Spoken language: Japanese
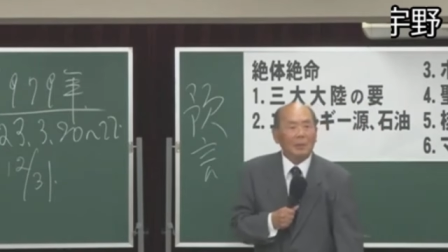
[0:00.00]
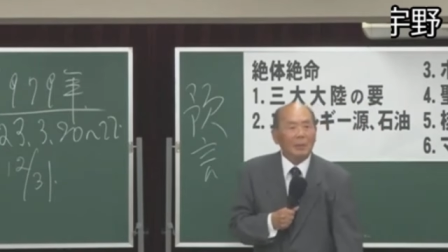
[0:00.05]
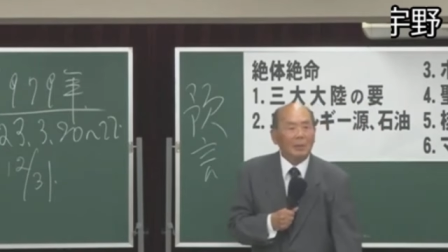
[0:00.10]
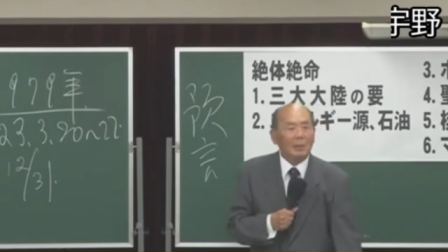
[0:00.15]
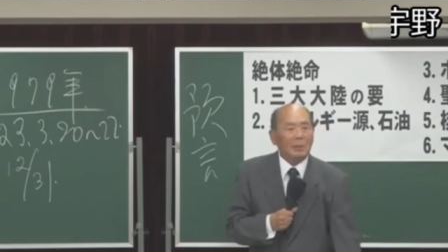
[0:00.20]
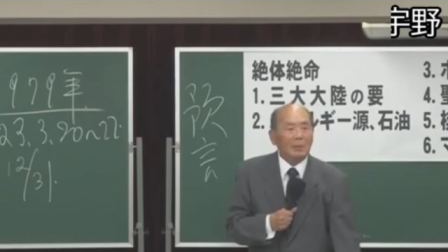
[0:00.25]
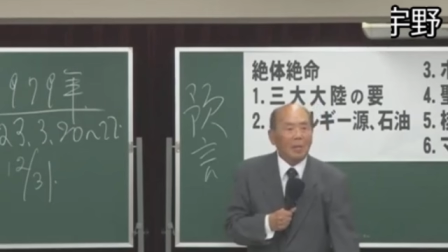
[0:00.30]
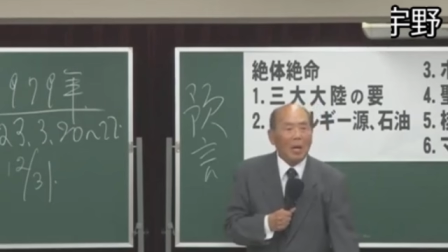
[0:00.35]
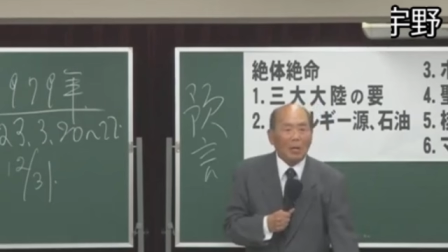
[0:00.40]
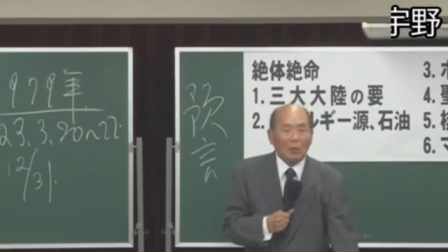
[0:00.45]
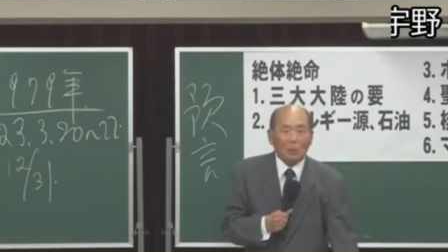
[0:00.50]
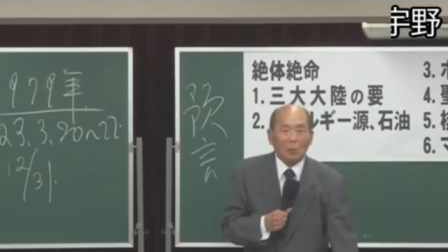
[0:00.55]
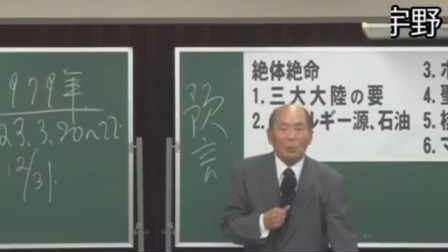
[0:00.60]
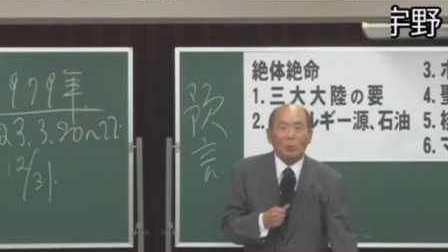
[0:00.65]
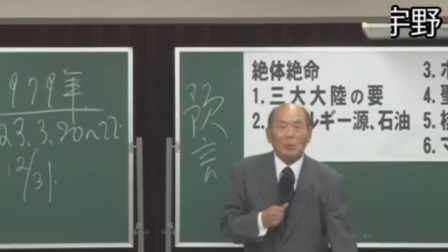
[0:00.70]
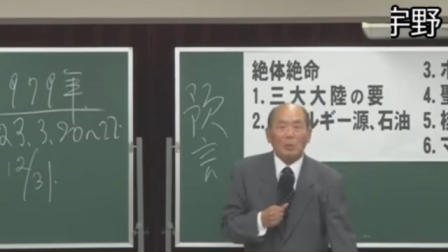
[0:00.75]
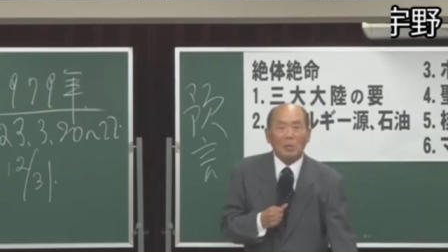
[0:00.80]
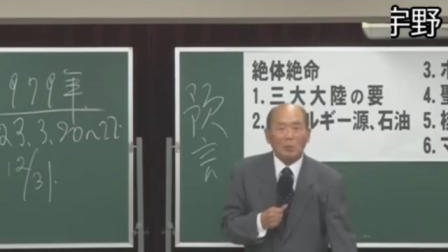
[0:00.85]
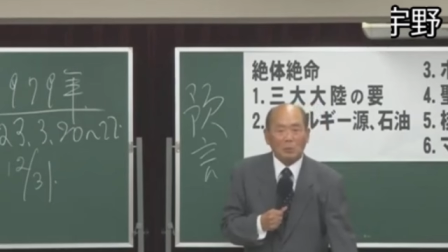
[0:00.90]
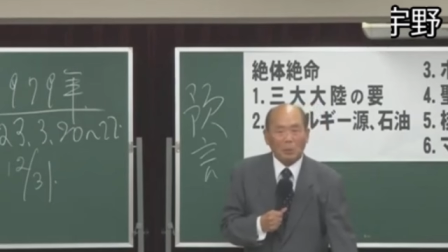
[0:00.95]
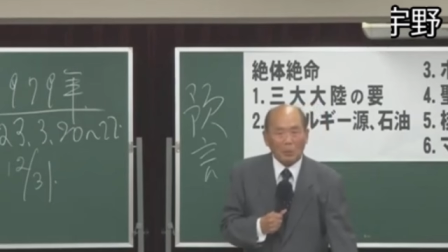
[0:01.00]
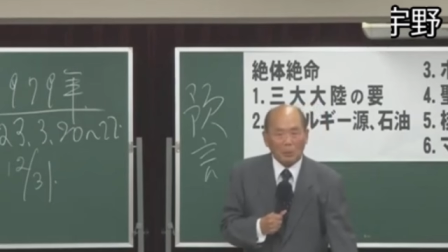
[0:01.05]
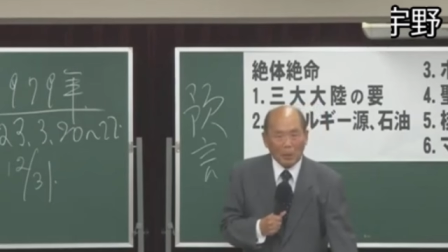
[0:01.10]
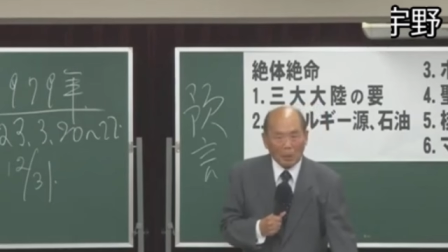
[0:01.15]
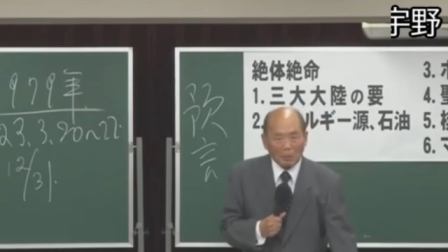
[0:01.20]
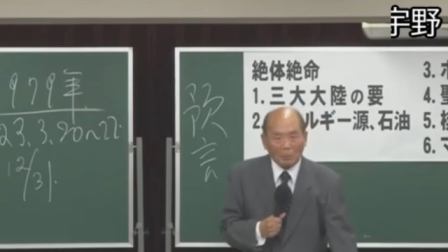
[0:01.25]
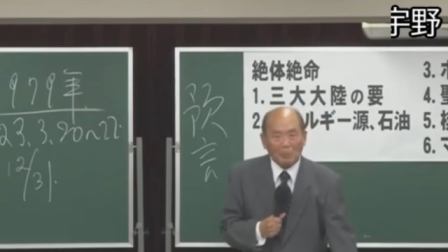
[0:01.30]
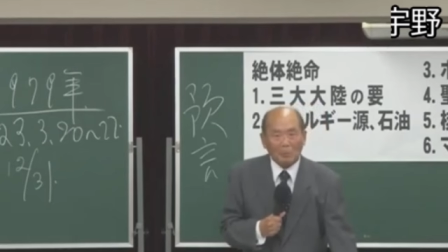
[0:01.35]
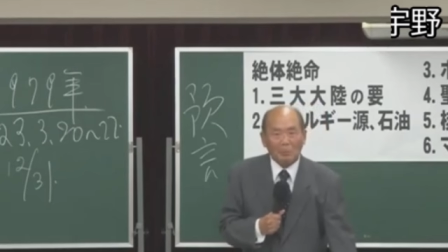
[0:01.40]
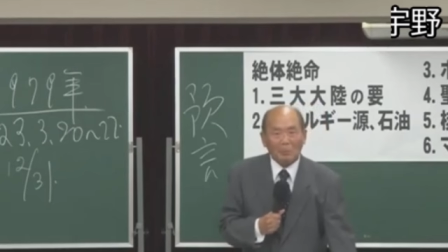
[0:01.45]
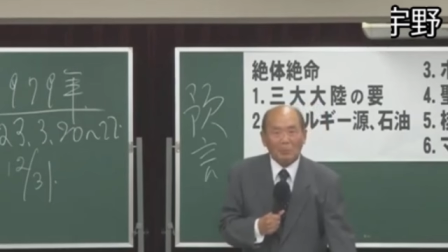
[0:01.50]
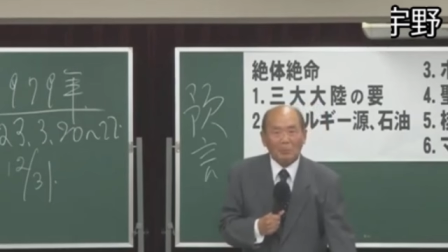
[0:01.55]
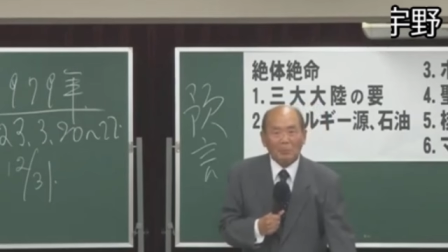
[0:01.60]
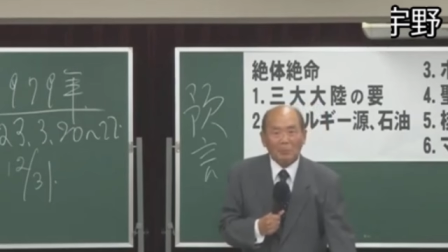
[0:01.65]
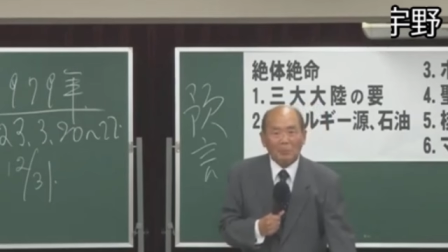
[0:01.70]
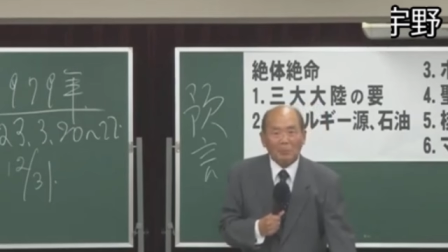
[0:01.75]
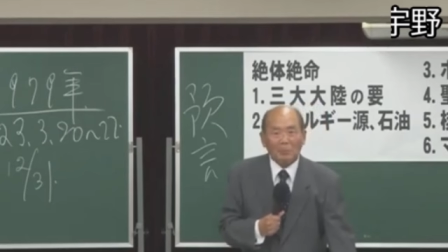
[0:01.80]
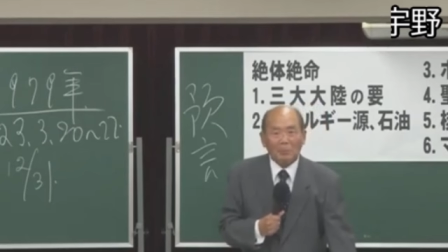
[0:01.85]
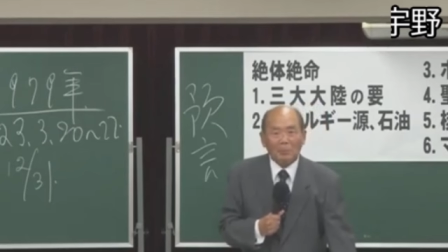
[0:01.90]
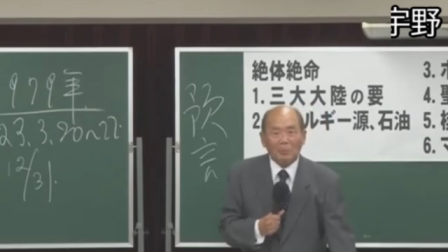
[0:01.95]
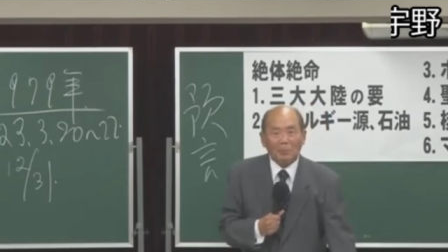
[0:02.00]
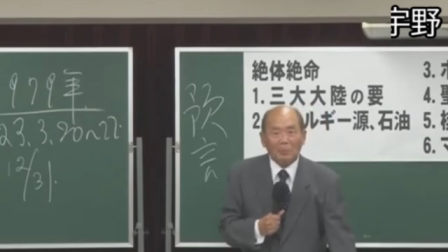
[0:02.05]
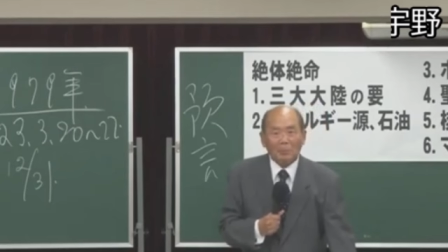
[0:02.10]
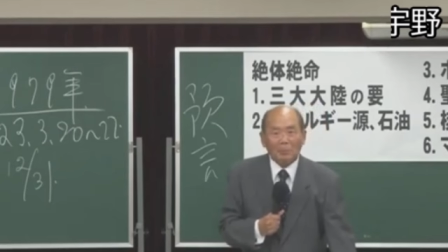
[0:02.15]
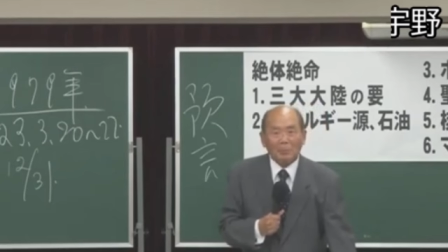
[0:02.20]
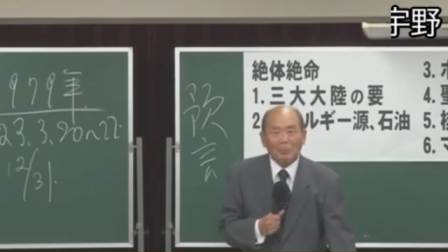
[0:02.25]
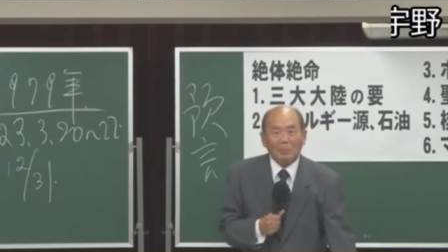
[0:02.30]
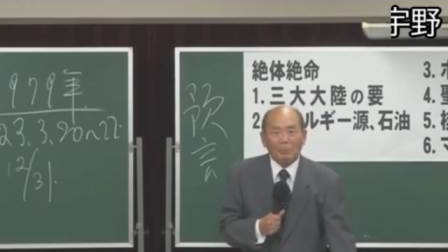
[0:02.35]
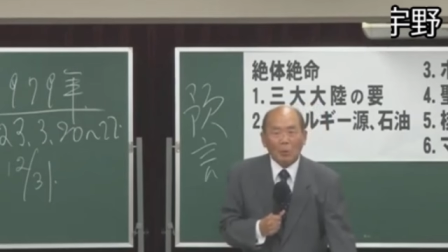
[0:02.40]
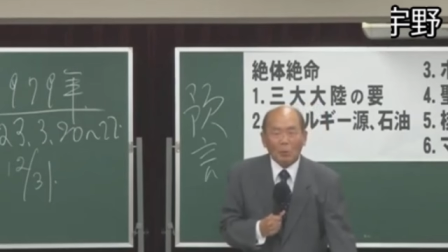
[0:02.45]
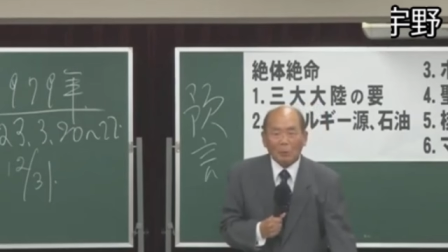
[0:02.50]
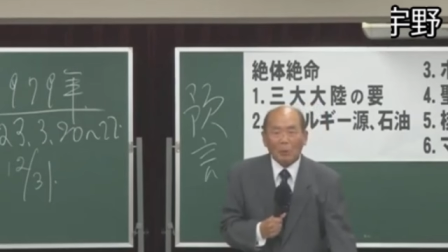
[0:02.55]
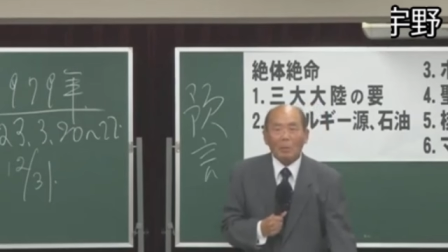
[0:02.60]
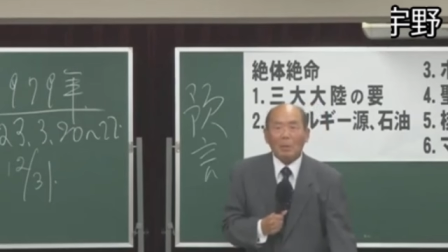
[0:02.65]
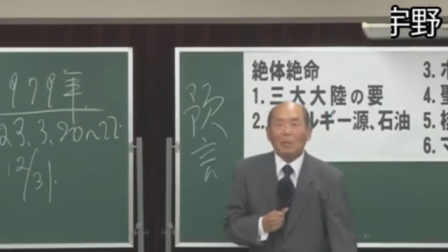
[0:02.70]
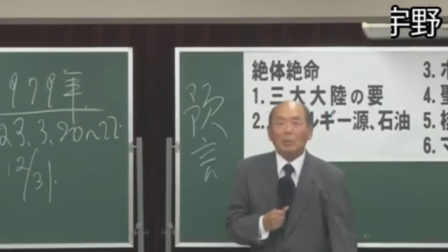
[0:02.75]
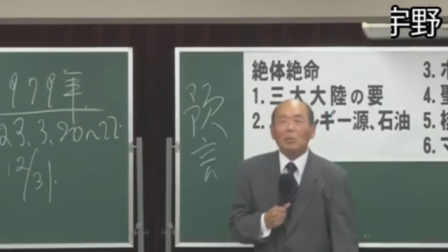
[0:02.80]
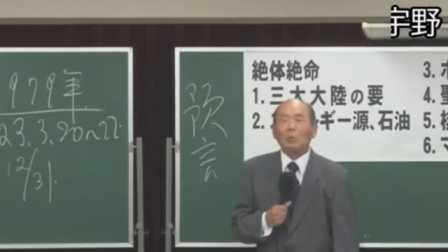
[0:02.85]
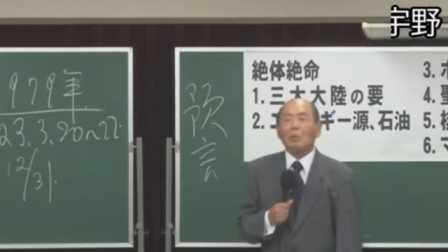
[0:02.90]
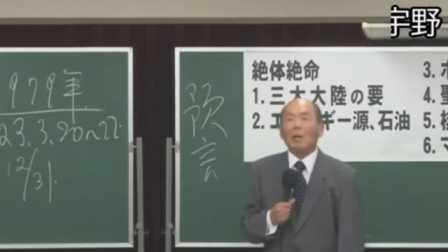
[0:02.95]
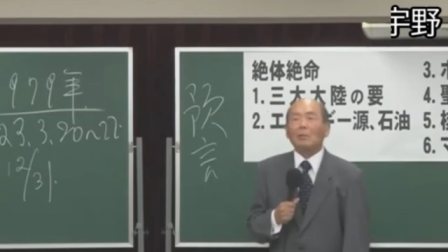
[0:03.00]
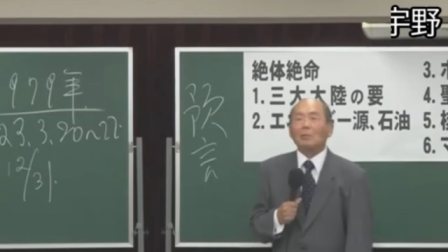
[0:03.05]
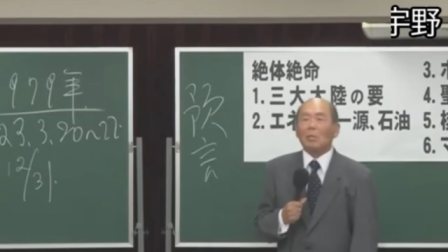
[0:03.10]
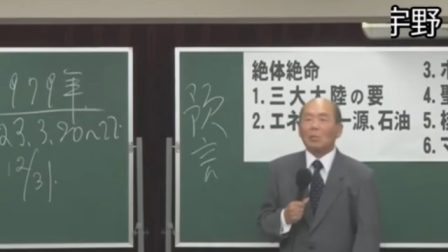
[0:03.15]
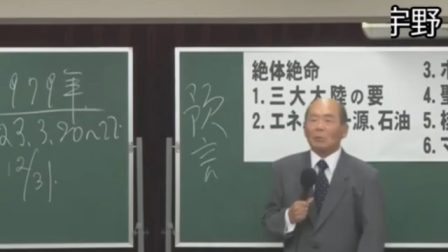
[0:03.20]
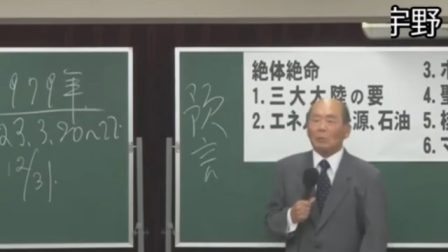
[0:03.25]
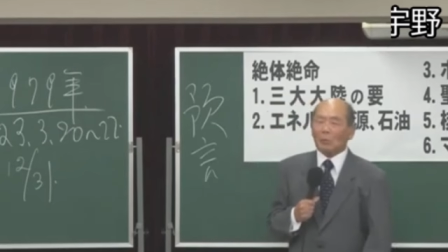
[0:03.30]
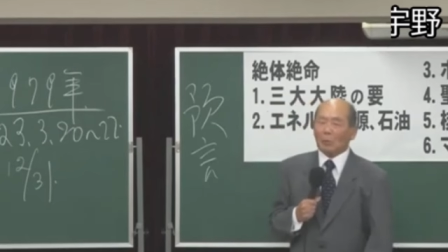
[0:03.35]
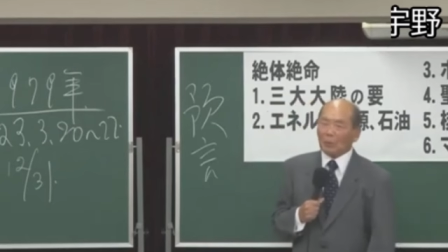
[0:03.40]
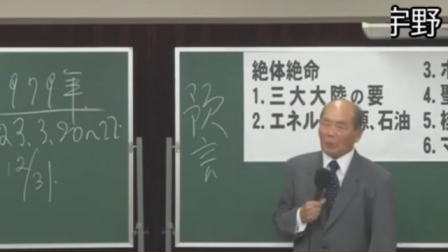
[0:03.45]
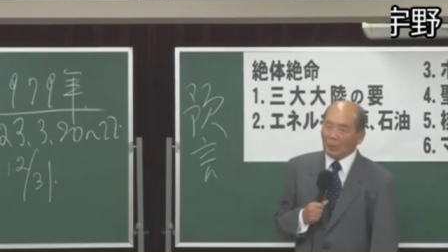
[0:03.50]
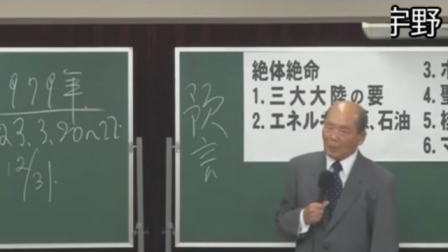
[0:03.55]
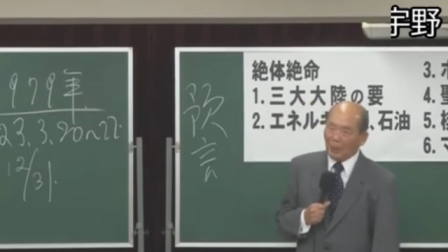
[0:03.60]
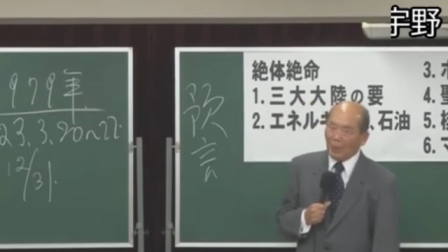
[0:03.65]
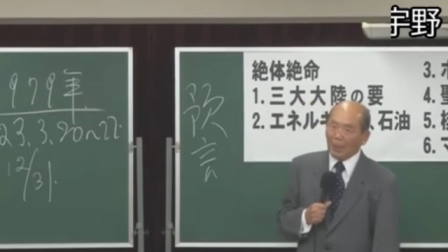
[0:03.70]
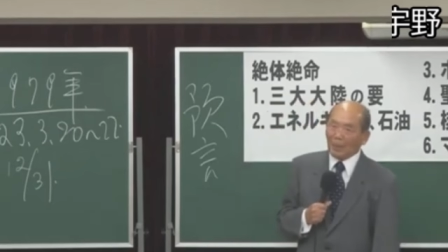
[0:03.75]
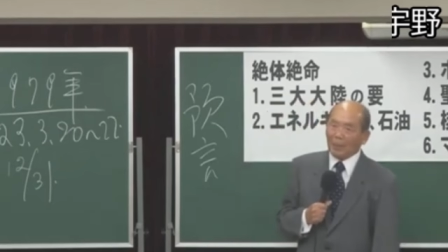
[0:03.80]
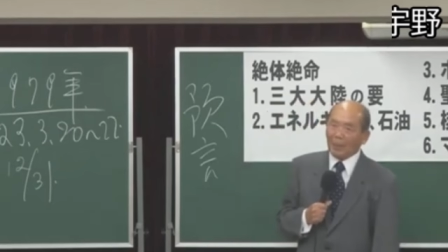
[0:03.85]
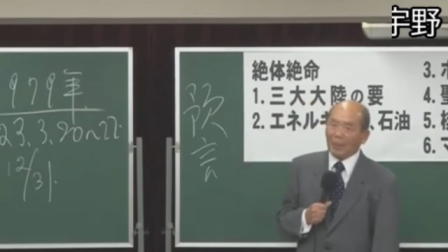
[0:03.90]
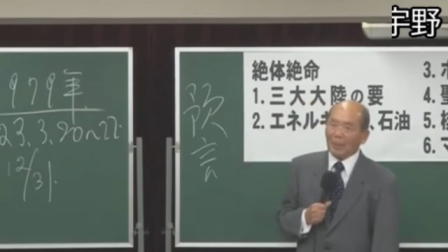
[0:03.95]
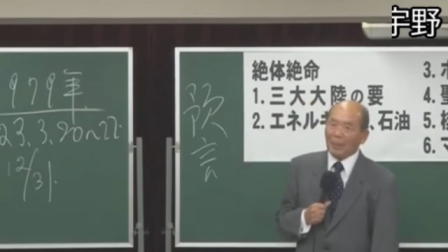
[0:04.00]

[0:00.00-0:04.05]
最後の戦争になる僕今旧約聖書で言った